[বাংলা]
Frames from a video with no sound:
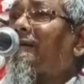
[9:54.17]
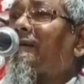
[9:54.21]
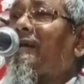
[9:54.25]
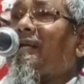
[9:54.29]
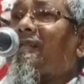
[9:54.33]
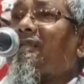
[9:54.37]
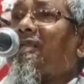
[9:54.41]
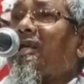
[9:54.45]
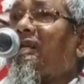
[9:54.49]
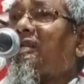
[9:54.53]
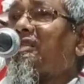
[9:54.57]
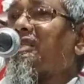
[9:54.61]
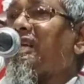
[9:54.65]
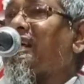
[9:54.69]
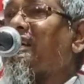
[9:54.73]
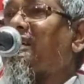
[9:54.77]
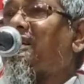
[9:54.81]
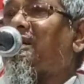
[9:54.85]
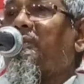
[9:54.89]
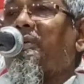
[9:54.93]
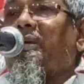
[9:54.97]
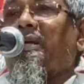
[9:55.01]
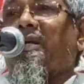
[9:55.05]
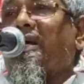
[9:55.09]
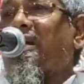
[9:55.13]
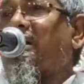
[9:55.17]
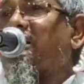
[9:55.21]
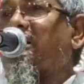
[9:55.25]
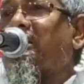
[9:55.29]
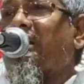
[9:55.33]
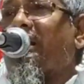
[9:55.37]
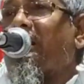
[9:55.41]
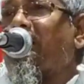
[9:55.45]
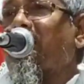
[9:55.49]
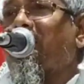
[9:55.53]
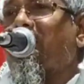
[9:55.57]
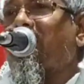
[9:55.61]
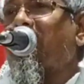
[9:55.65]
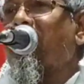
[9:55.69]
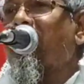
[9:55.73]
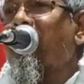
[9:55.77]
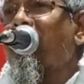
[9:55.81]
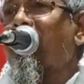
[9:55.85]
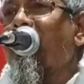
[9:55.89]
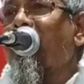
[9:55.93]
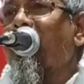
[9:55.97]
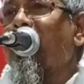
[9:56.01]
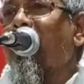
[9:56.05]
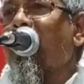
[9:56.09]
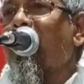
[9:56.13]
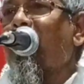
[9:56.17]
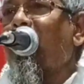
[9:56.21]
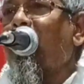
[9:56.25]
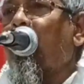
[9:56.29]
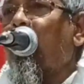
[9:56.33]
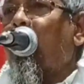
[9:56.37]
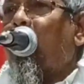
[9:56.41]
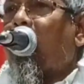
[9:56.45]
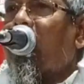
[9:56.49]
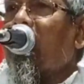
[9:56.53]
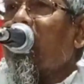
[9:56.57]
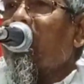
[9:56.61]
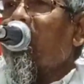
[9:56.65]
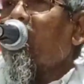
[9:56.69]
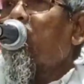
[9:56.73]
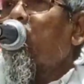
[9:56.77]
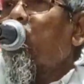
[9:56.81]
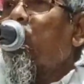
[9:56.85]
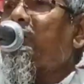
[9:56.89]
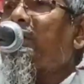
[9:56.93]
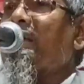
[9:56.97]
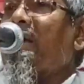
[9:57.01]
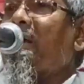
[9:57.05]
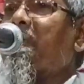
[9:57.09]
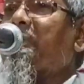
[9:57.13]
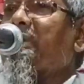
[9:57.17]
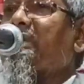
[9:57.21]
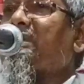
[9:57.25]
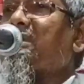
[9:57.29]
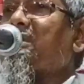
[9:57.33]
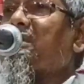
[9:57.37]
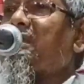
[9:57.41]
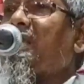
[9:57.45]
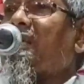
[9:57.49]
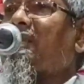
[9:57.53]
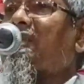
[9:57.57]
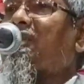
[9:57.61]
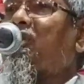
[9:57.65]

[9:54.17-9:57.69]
জান্নাতের সার্টিফিকেট দেয়নি দুনিয়ায় বেঁচে